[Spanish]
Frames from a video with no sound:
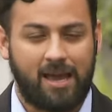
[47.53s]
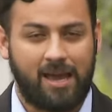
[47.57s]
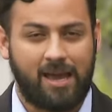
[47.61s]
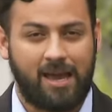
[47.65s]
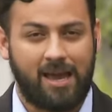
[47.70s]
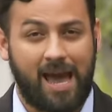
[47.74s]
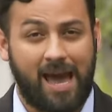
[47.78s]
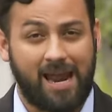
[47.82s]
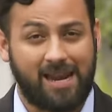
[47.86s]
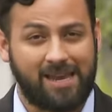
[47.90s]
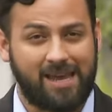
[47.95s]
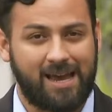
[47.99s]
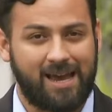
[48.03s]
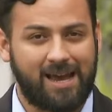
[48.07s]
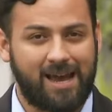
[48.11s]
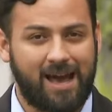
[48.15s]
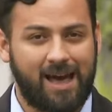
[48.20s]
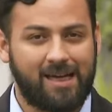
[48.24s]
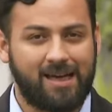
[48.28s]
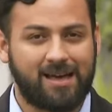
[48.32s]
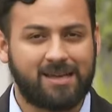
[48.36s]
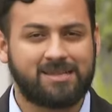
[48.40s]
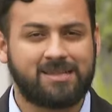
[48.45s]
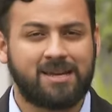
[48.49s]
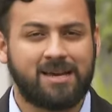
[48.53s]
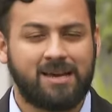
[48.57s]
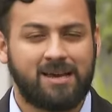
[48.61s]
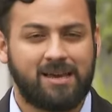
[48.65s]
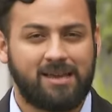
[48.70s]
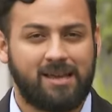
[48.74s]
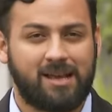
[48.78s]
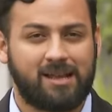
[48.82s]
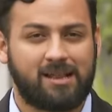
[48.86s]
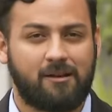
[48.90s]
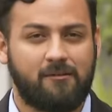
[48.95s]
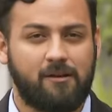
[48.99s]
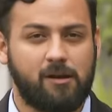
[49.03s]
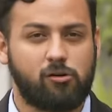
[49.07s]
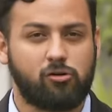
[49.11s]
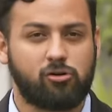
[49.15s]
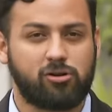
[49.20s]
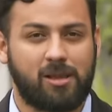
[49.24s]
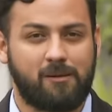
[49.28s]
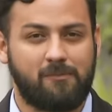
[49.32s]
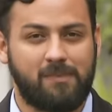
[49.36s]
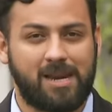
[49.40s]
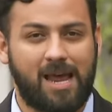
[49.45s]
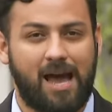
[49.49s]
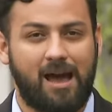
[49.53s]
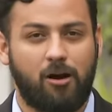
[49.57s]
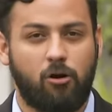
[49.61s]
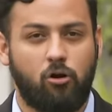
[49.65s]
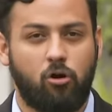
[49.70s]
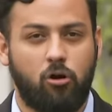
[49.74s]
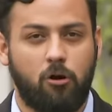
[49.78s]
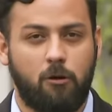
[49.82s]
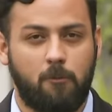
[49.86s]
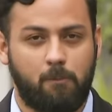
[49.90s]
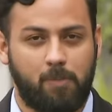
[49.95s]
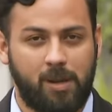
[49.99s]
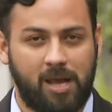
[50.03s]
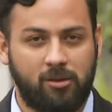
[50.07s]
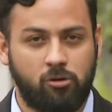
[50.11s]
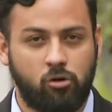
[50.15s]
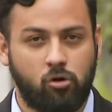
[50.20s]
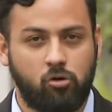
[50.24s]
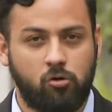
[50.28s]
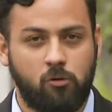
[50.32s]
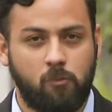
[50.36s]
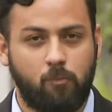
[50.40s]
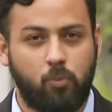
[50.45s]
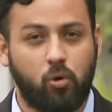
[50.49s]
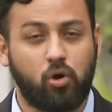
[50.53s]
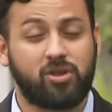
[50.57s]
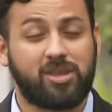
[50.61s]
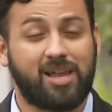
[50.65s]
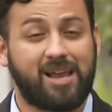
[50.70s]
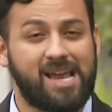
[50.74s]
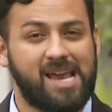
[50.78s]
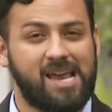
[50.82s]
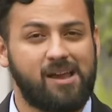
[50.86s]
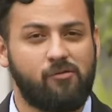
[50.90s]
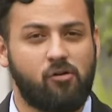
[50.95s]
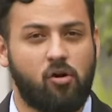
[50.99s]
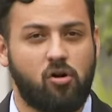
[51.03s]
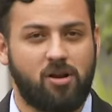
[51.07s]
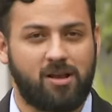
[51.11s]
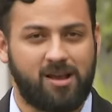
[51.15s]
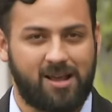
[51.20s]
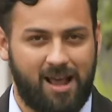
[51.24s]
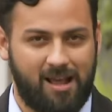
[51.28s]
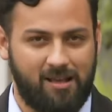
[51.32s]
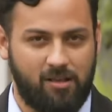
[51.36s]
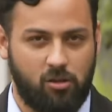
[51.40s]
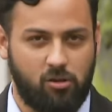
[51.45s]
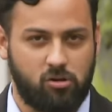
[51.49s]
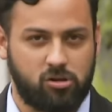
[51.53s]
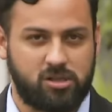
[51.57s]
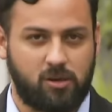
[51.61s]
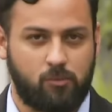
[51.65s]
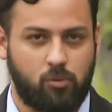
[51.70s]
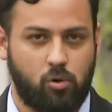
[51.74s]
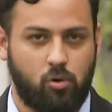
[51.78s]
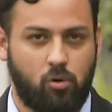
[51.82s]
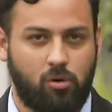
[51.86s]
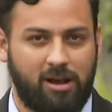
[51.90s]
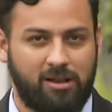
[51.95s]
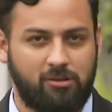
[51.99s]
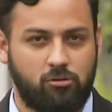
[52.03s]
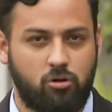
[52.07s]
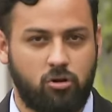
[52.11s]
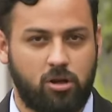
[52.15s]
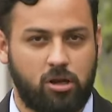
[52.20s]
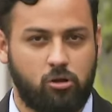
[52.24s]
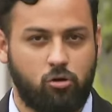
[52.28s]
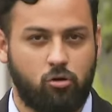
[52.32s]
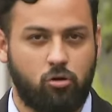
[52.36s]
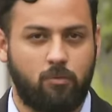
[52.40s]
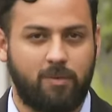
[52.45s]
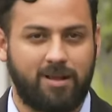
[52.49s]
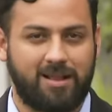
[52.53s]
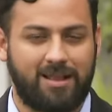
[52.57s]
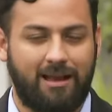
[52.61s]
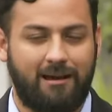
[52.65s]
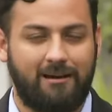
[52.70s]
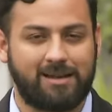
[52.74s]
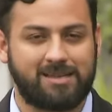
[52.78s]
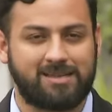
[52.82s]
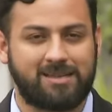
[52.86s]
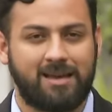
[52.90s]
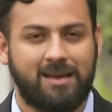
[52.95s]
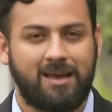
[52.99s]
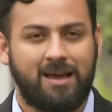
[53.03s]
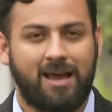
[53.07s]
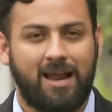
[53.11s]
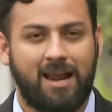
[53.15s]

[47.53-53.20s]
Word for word: eh, arriesgadas y este vehículo termina golpeando con un poste y volcándose, provocando lo que tú comentabas,